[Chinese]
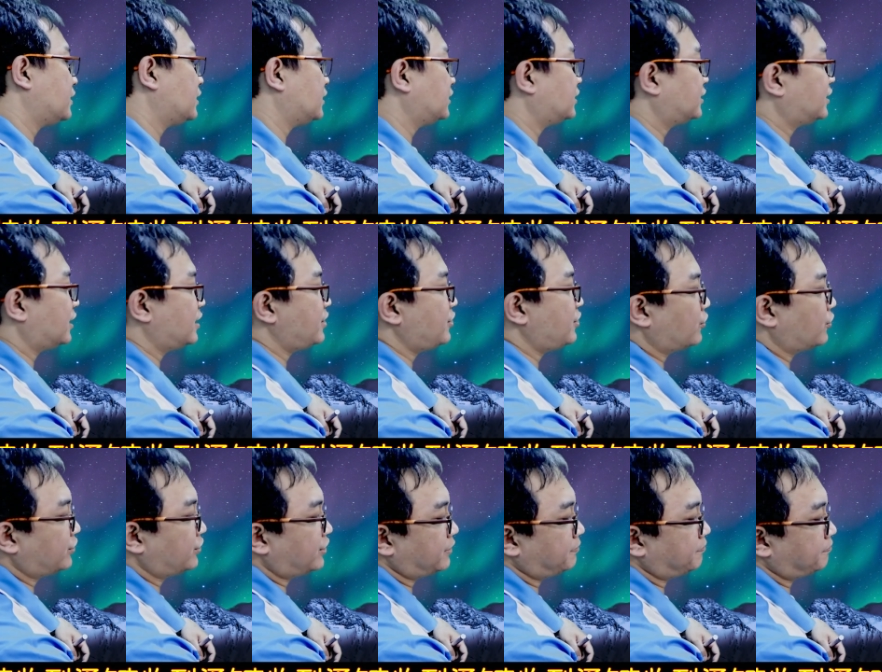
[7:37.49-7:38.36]
生有
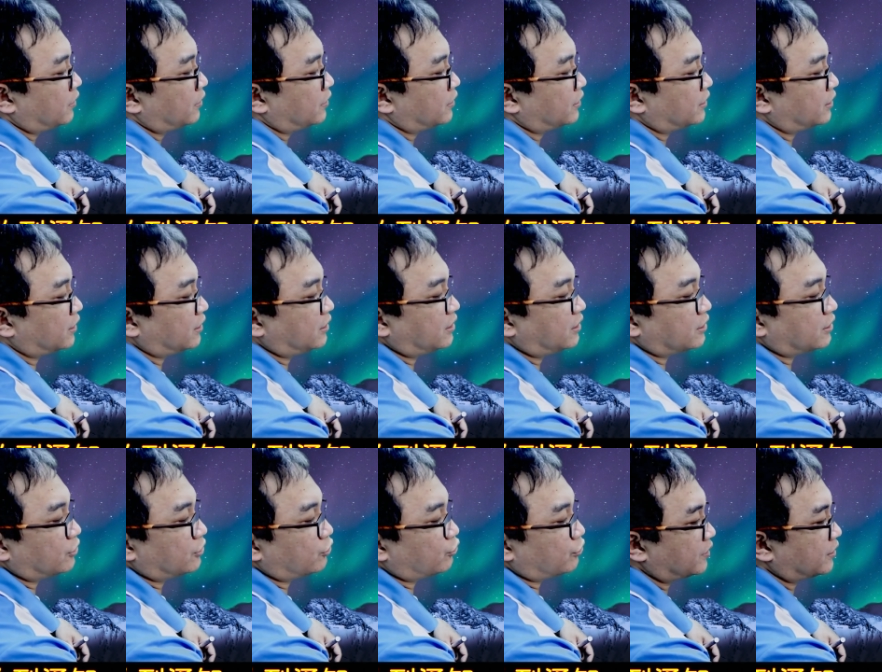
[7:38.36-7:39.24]
金，生
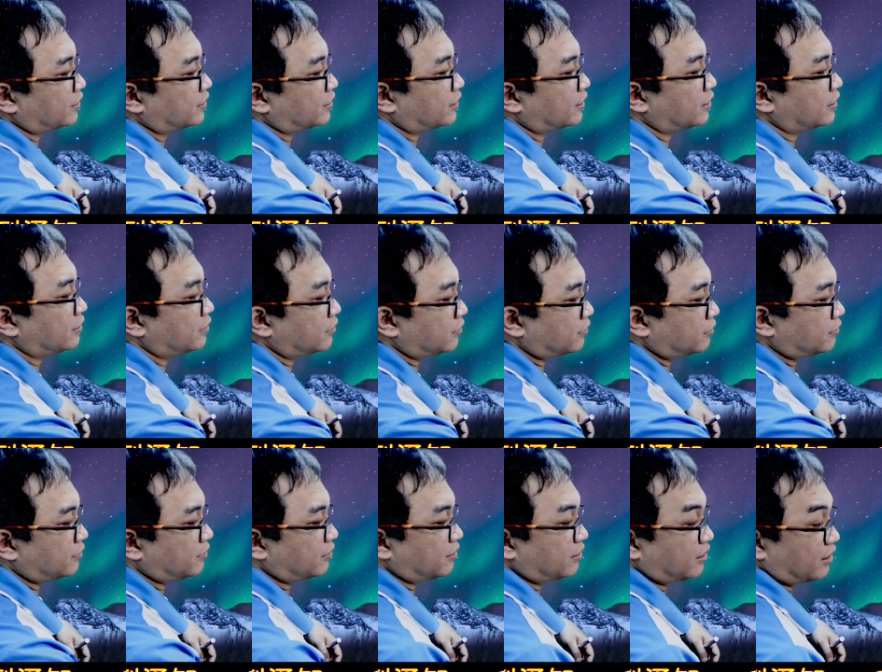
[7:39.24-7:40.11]
子水，生
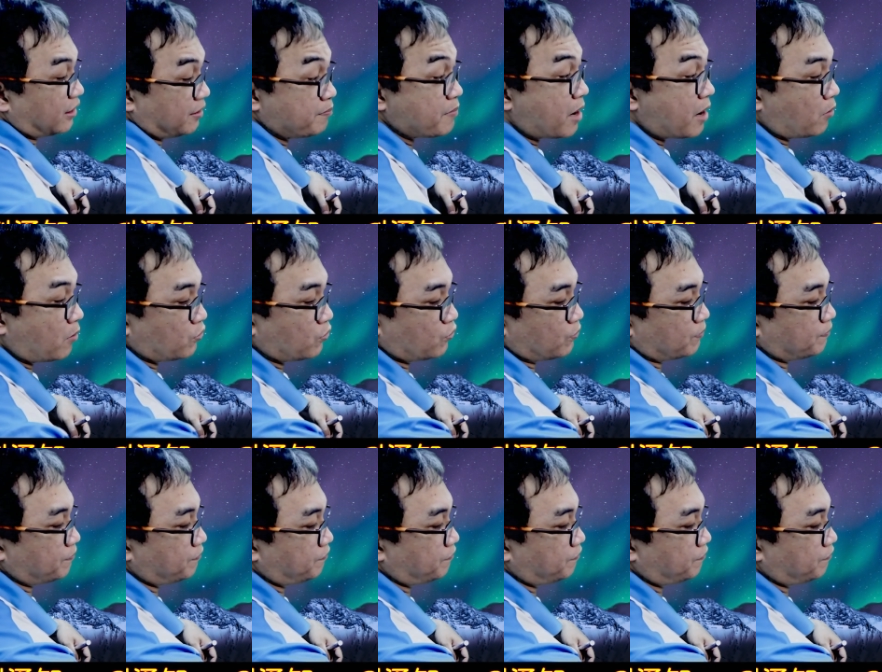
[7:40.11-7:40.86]
寅卯木，